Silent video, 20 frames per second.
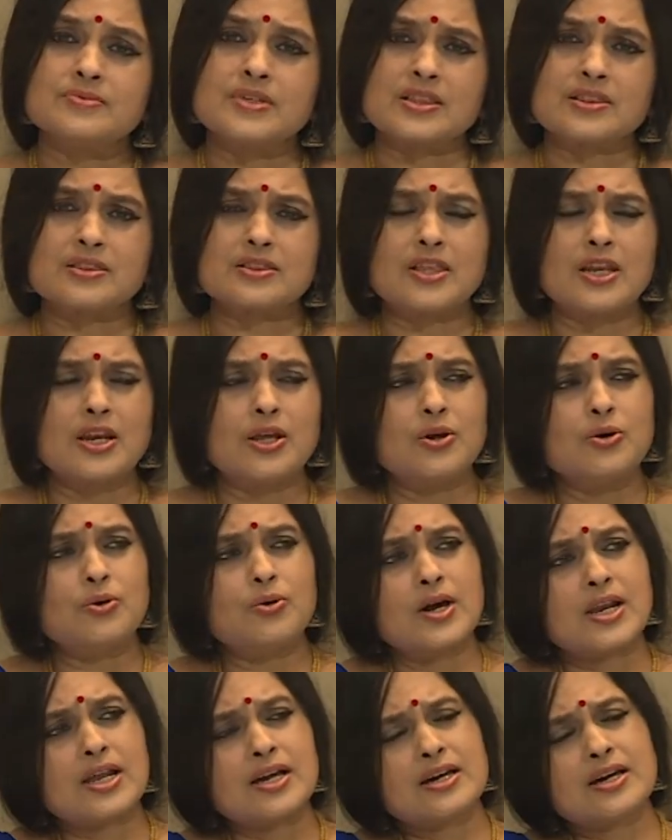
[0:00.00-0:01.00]
எத்தனையோ
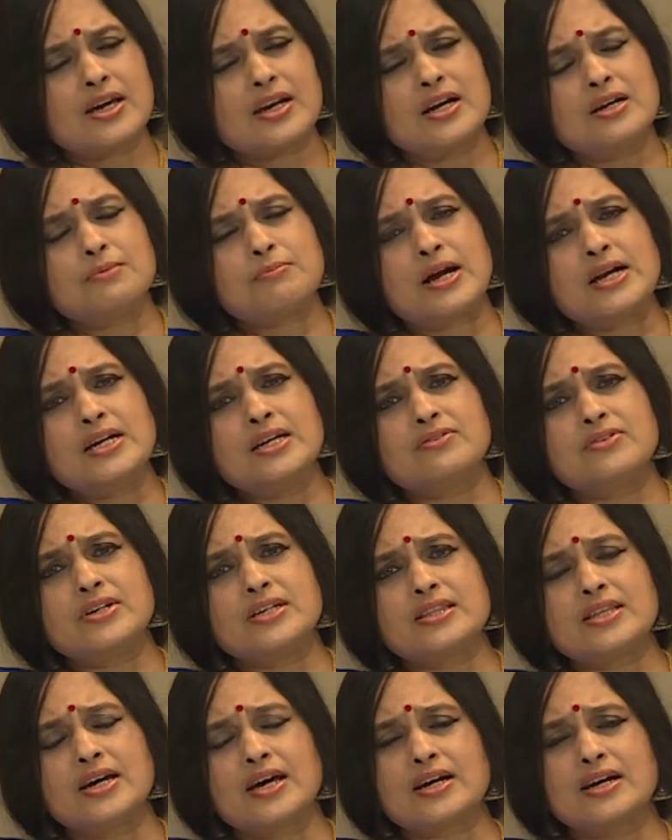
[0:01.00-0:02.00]
அரக்கர்கள் மாண்டு
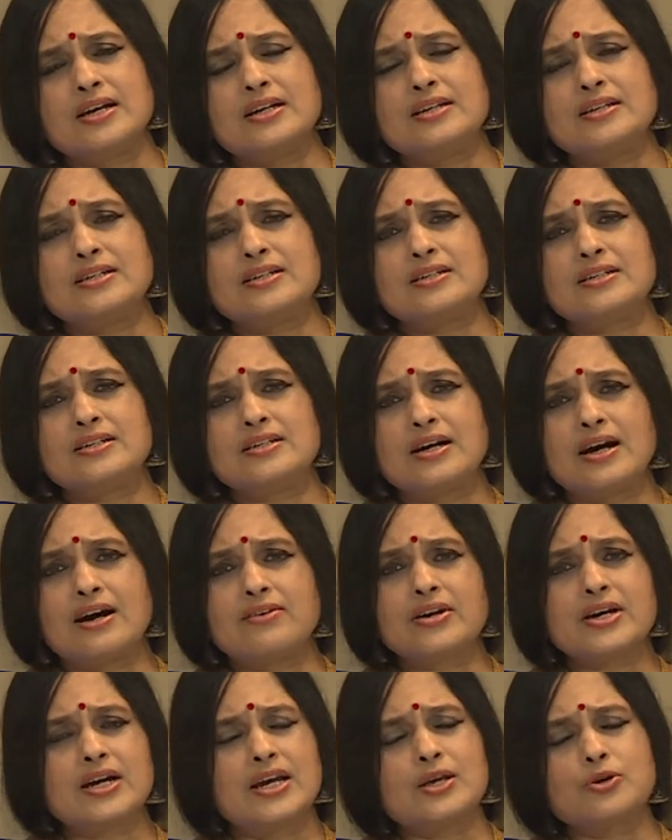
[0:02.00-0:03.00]
விழுந்தார்கள்
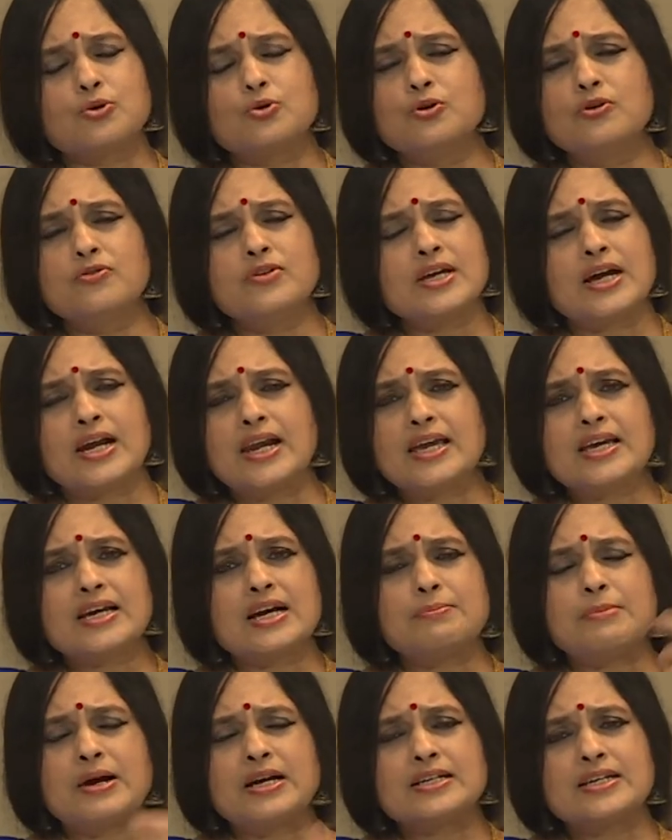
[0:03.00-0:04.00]
அவர்களை கூவி
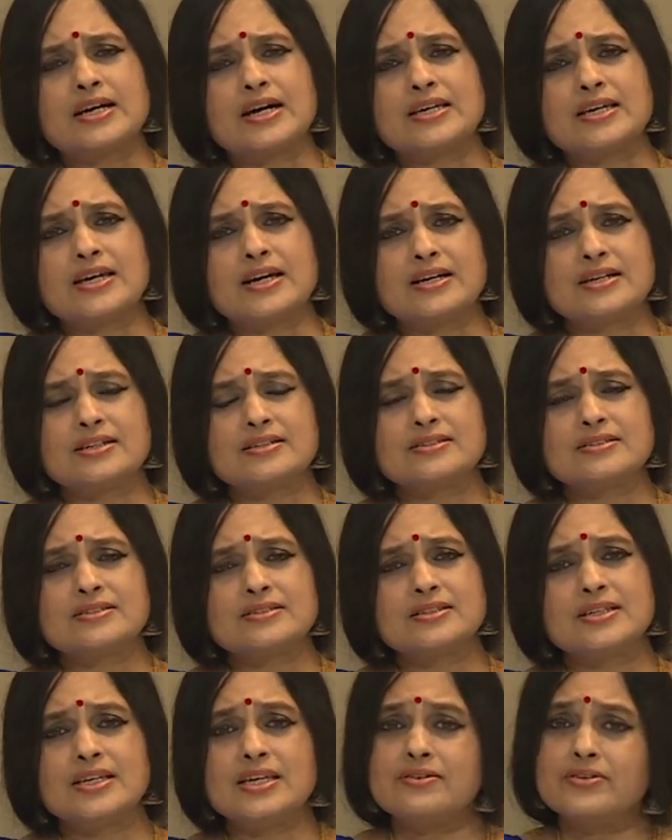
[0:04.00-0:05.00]
அழைக்க மாட்டாயா
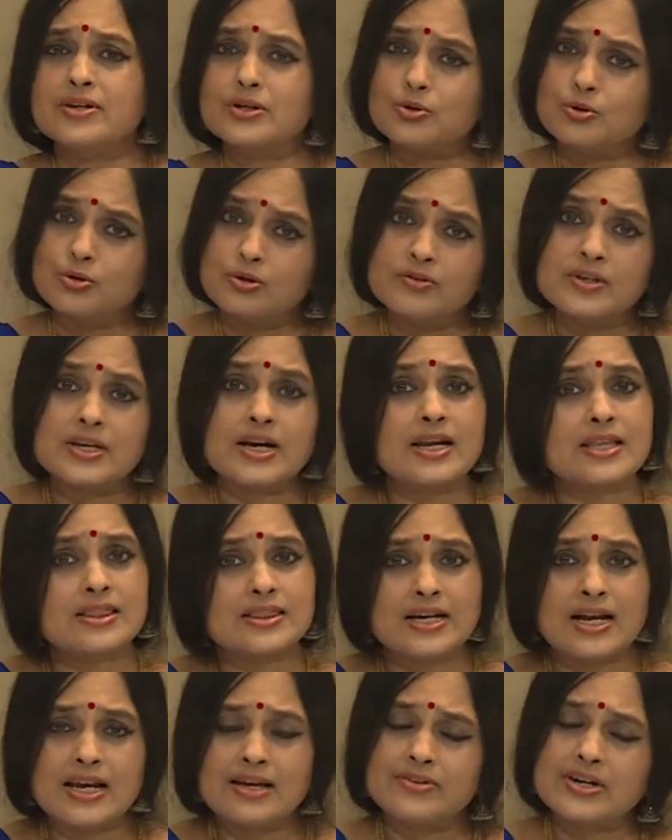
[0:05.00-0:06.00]
இவன் கூவி
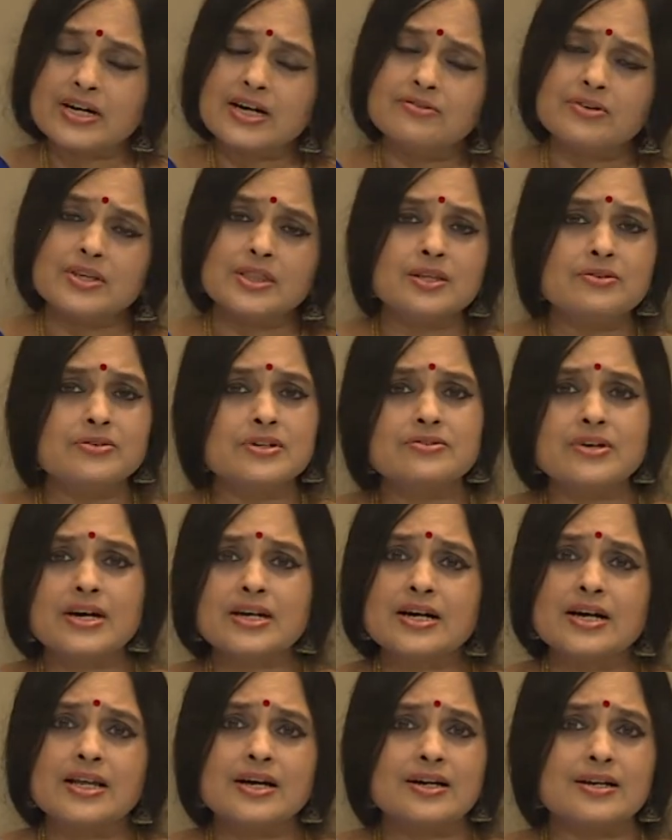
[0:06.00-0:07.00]
அழைத்தால் அவர்கள் வந்து
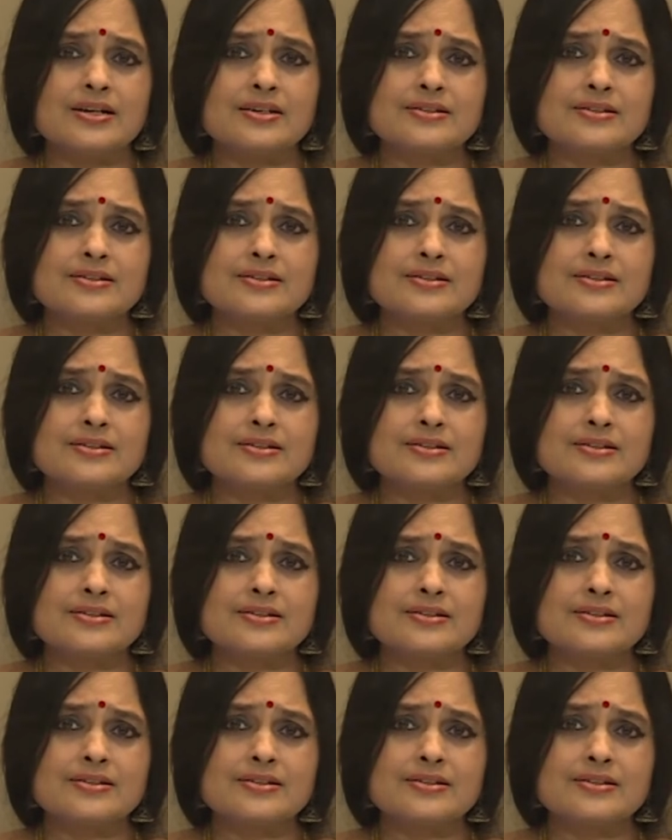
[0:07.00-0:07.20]
விடுவார்களா